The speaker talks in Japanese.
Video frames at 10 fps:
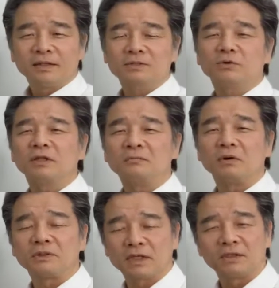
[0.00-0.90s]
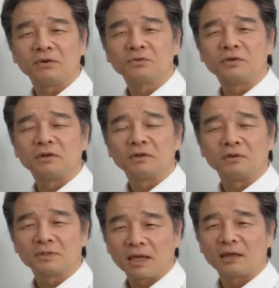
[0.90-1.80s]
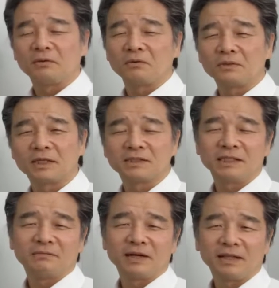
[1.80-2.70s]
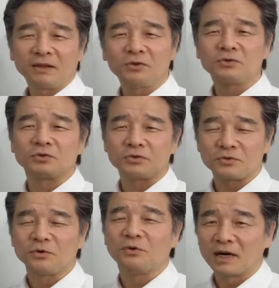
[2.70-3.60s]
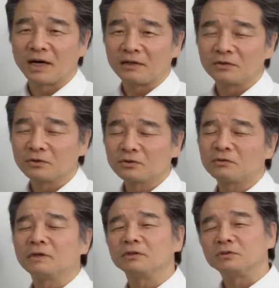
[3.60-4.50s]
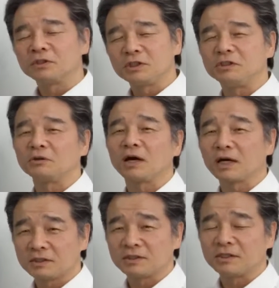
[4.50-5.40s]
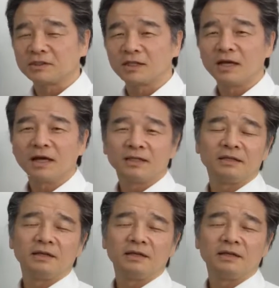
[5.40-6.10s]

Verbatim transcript: で、そこでまあおさせるお酒をこうたしなまれてお食事を終わられると。そうするとまあ夜7時とか8時ですね。